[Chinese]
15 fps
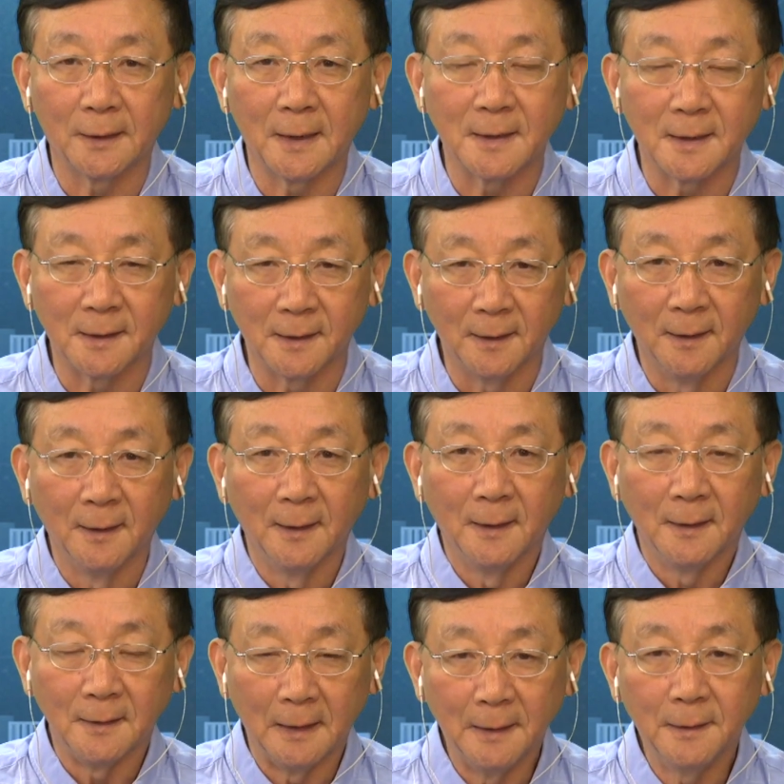但是
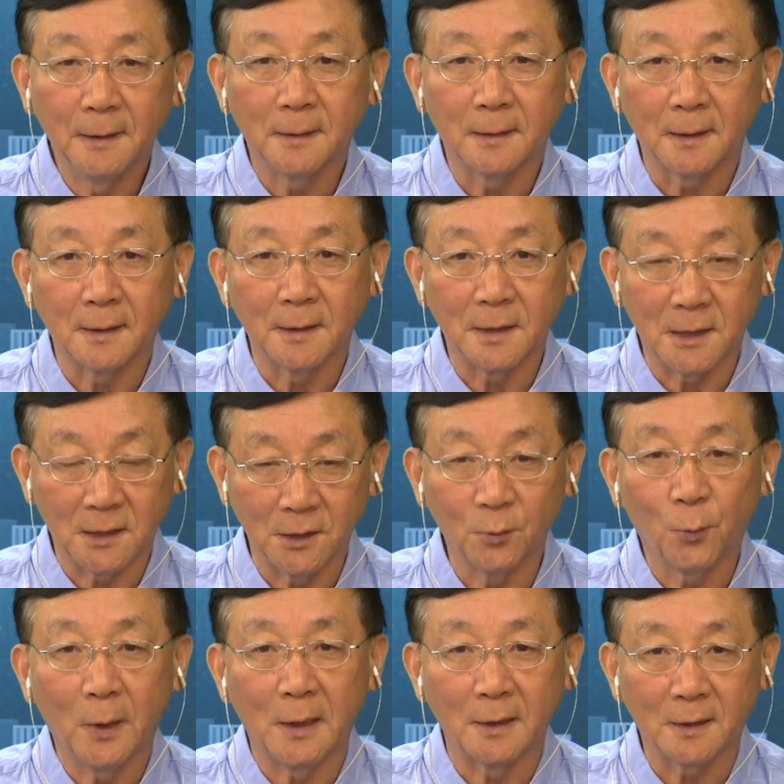人的这个习
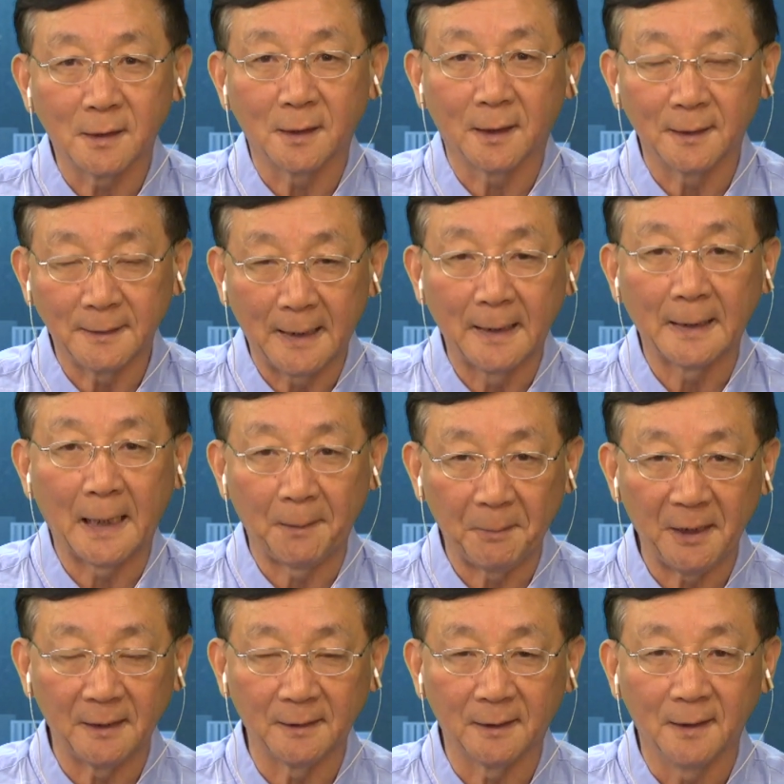惯是很难改
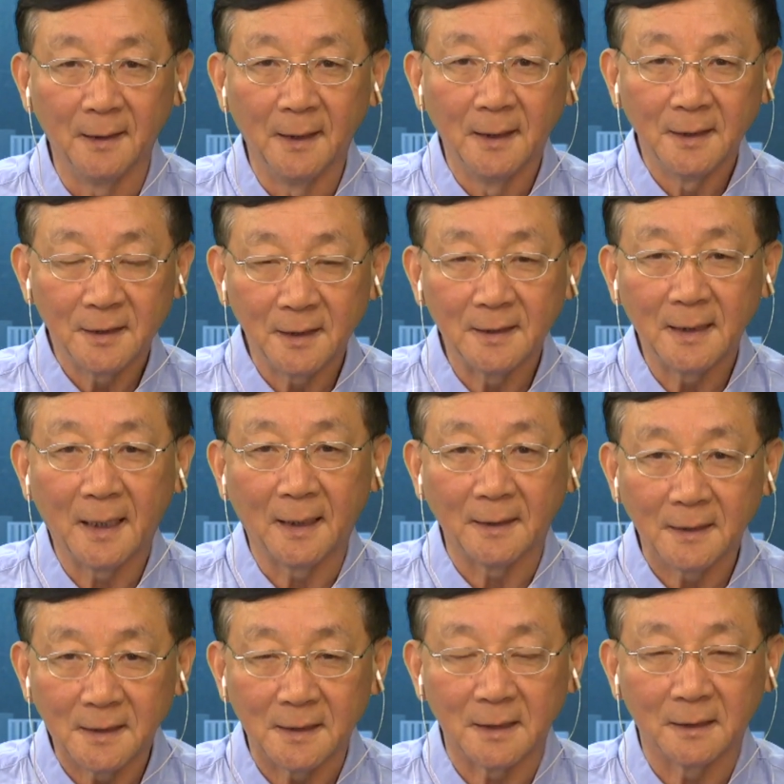变的。现在
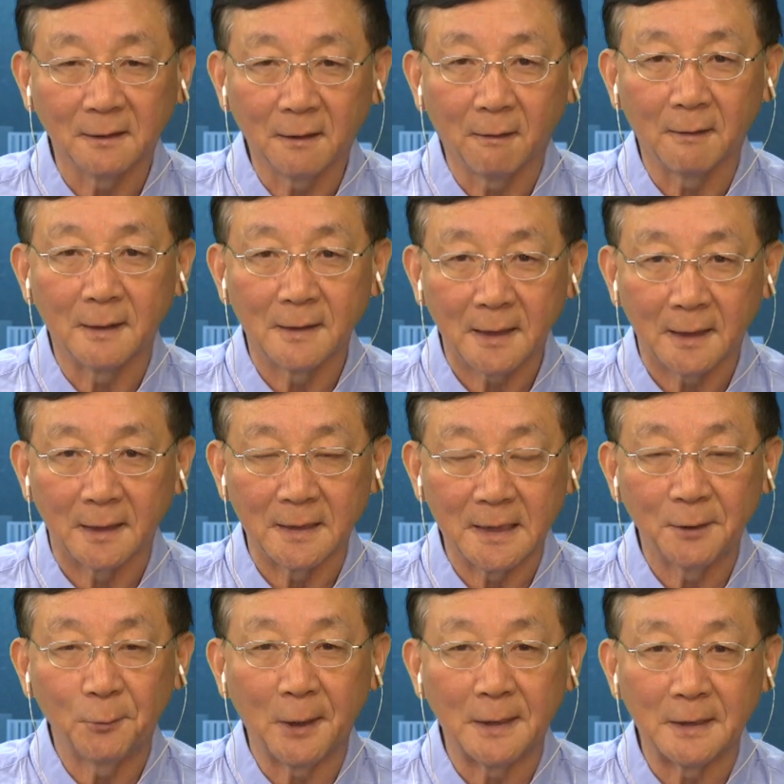疫情到了这个
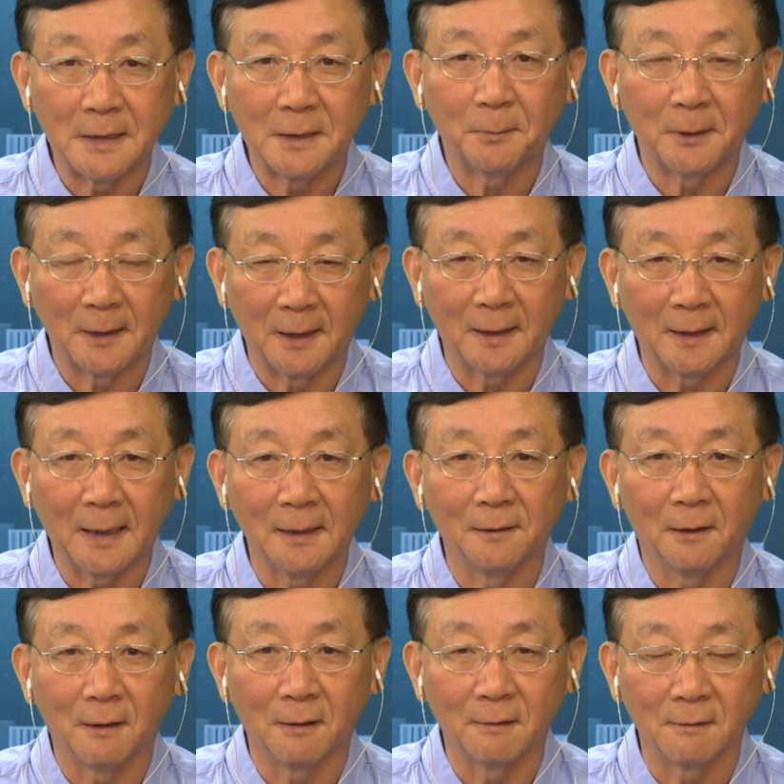阶段，基本上看
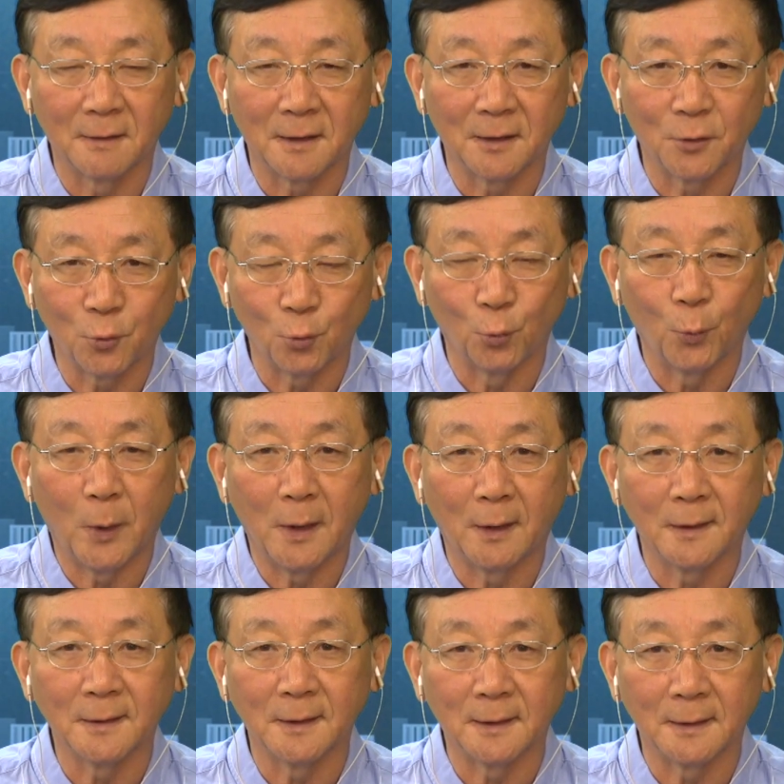到这个曙光，
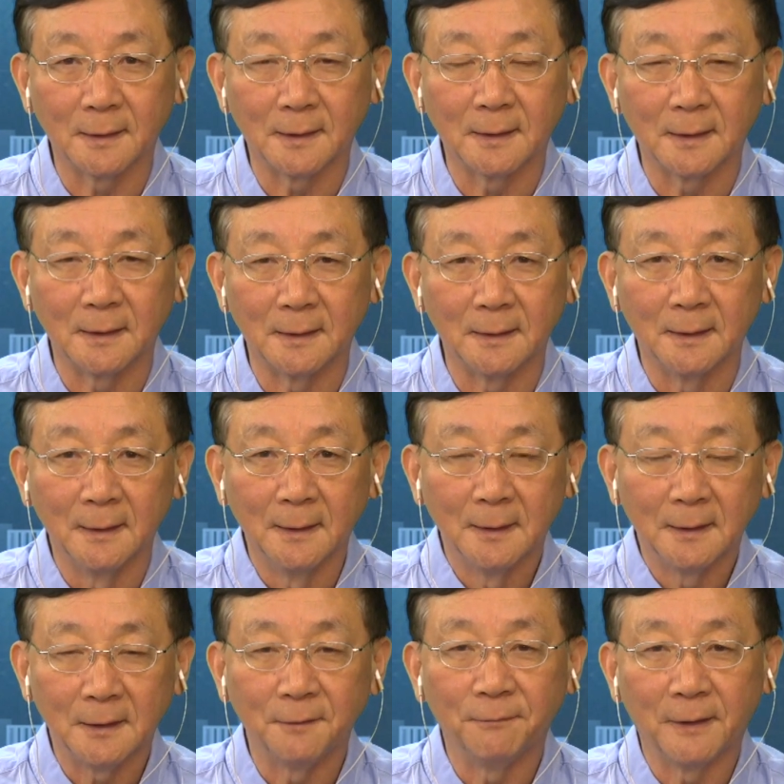而且各个
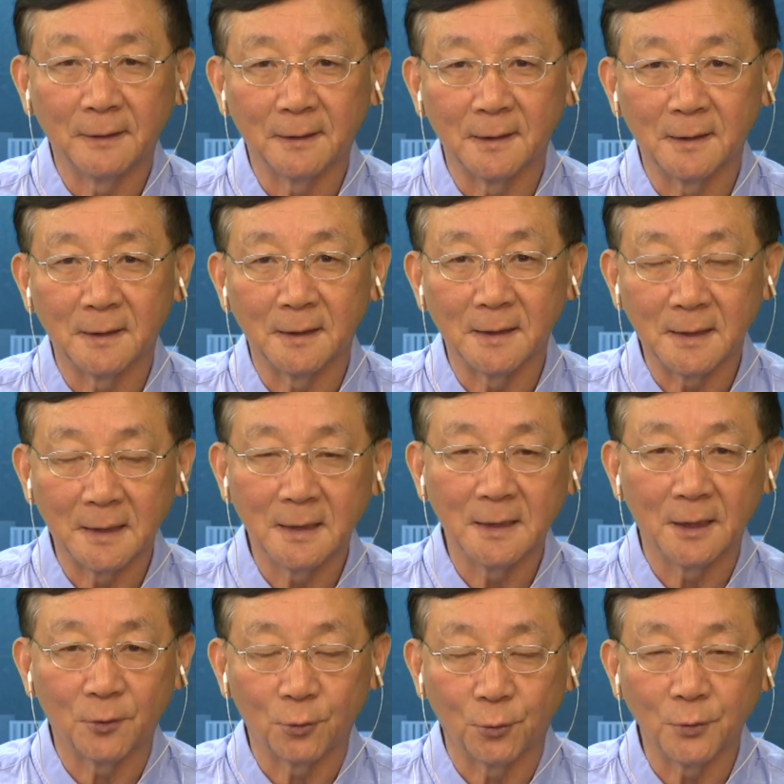地方的这个经
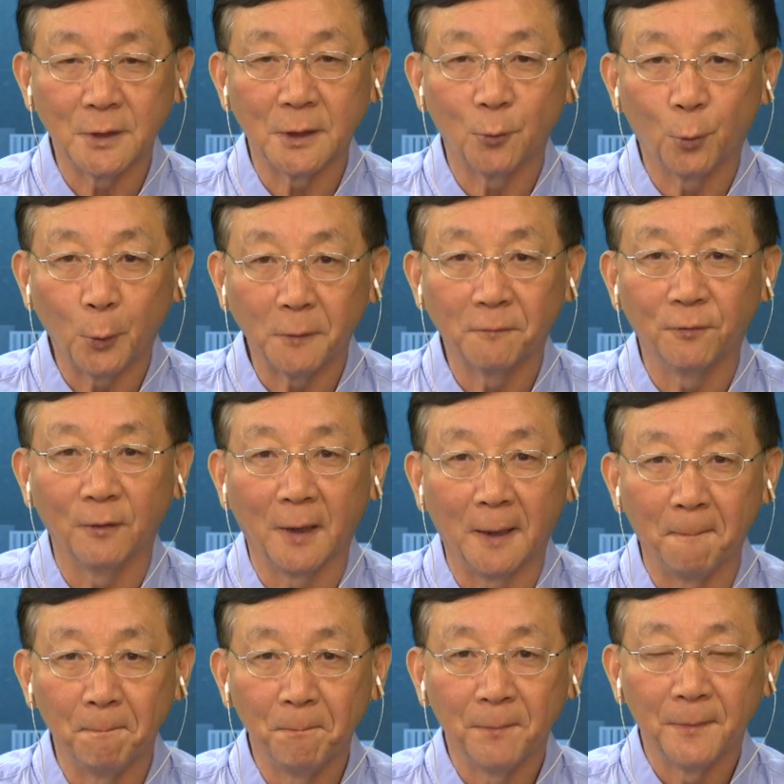济重新恢复
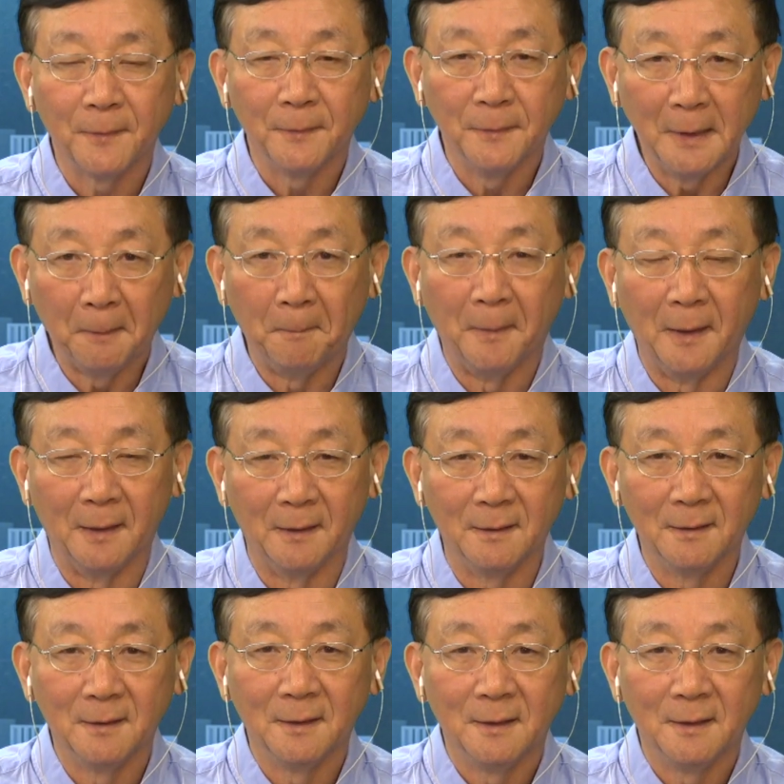了，那么。